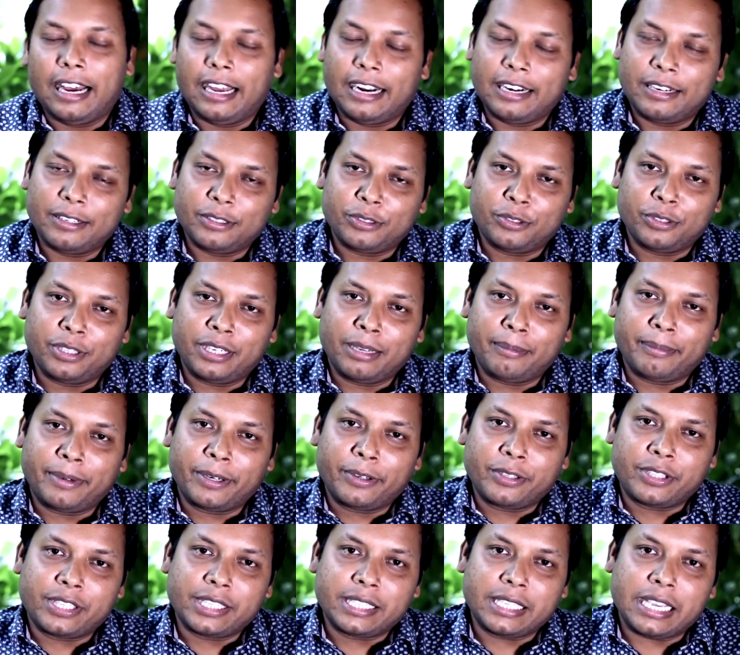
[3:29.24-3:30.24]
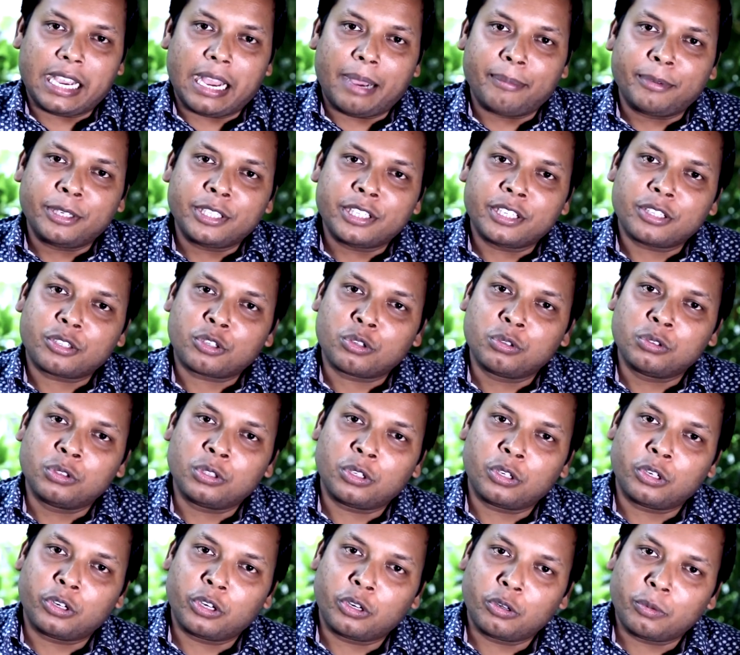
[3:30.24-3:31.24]
আর দুই নম্বর হচ্ছে যে আমি যে
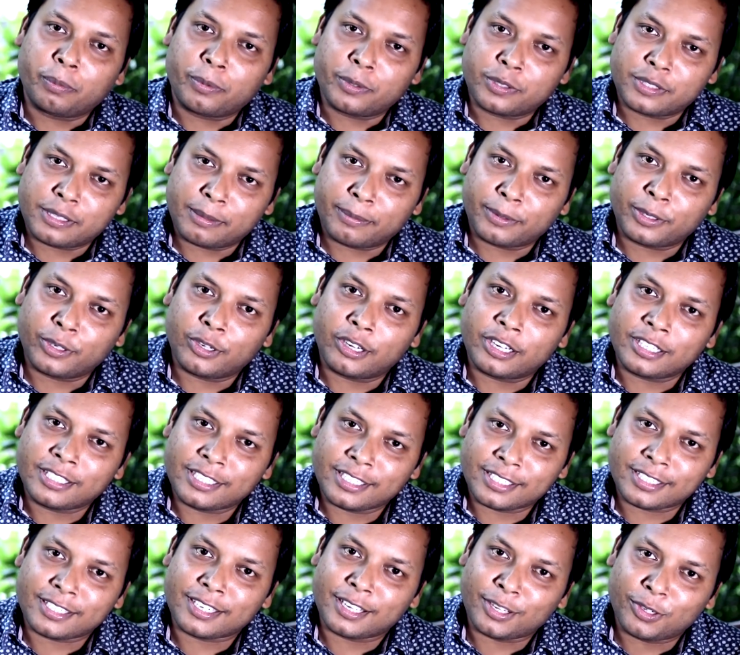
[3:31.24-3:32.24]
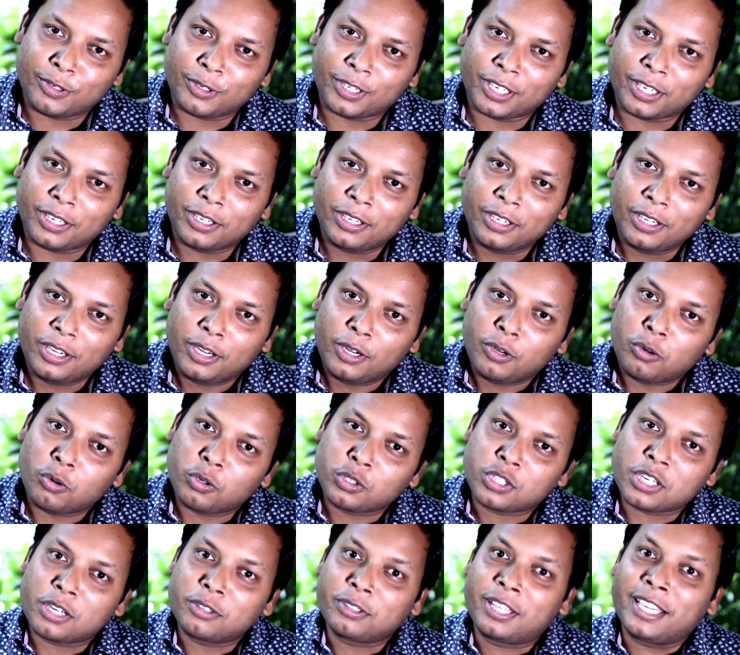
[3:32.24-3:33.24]
সুন্দর করে উপস্থাপন করার চেষ্টা করি
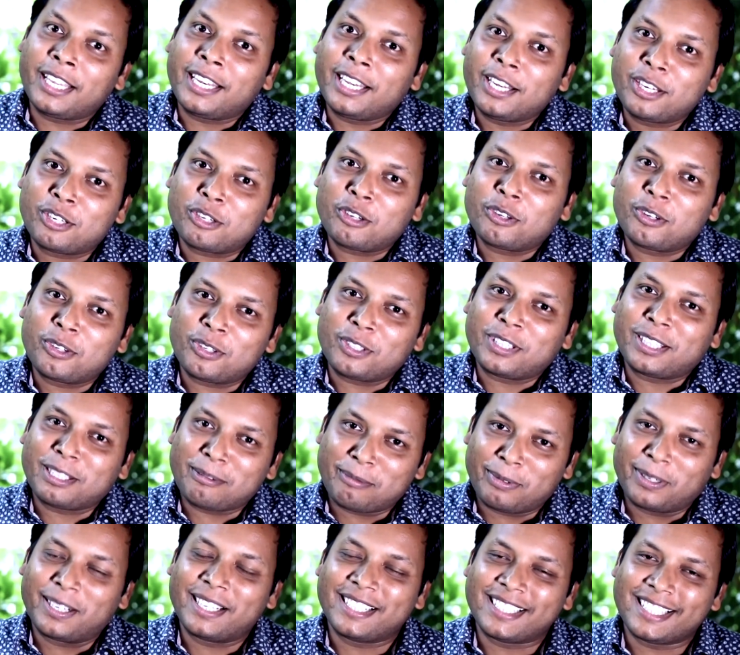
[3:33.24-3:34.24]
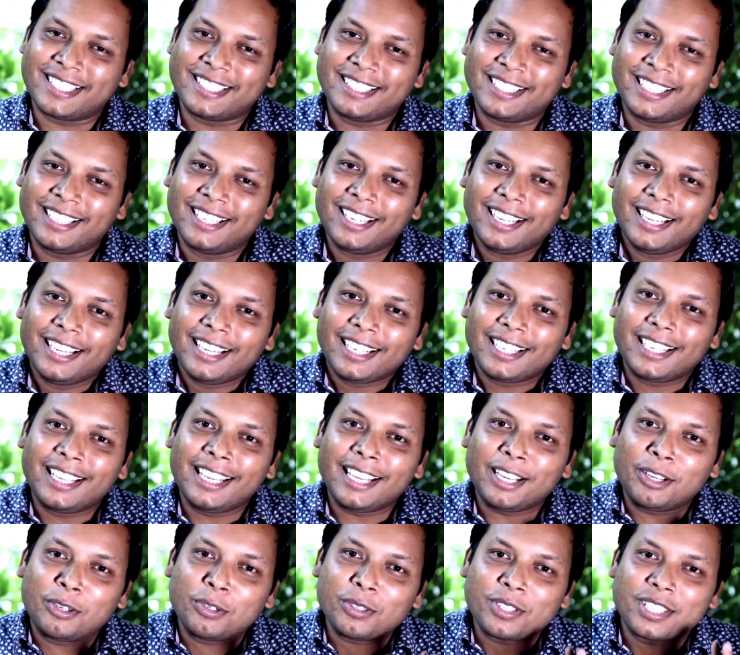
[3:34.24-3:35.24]
ওটাও তিনি শুরুতে বলেছেন যে
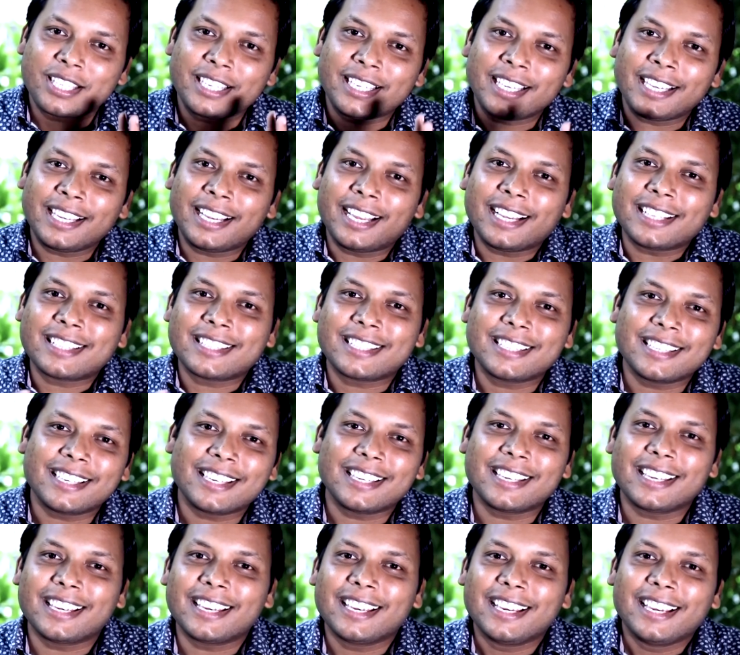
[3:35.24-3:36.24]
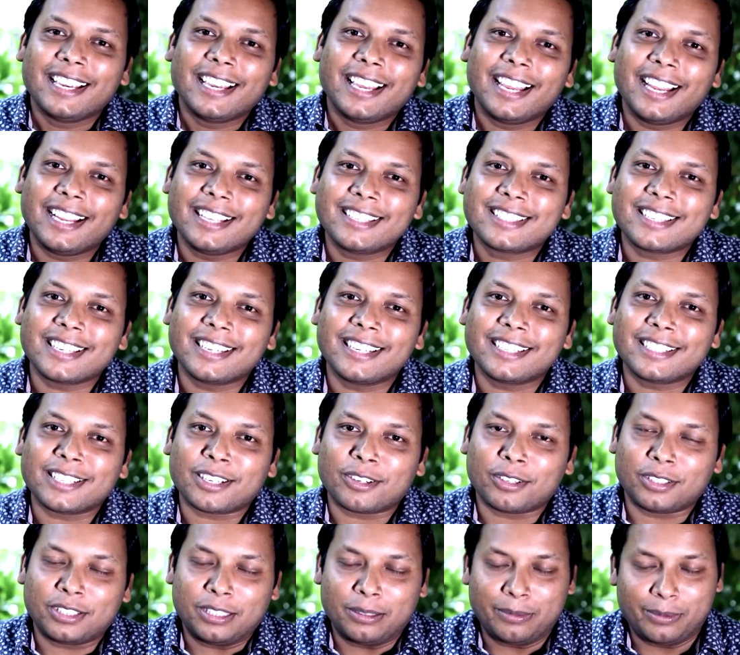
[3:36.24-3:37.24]
কি গুছিয়ে গাছিয়ে এই
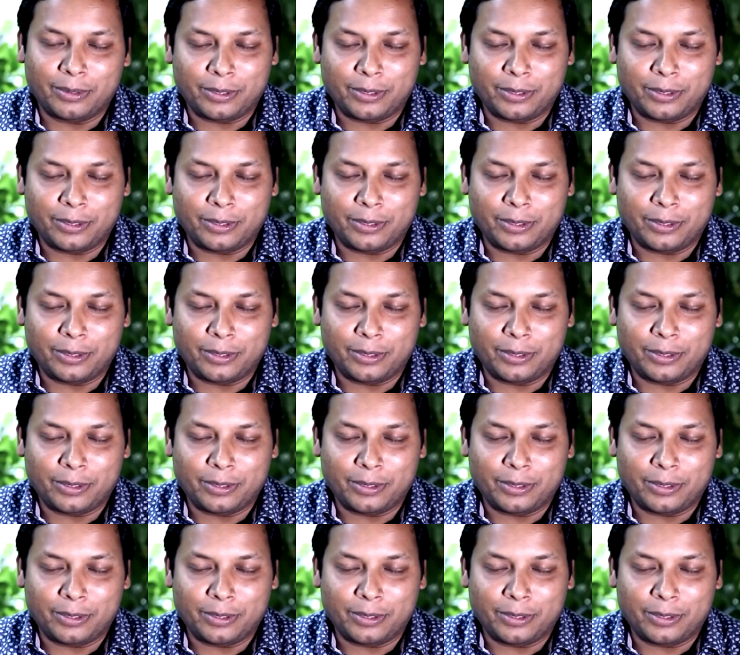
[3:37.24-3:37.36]
ছেলেটা কথা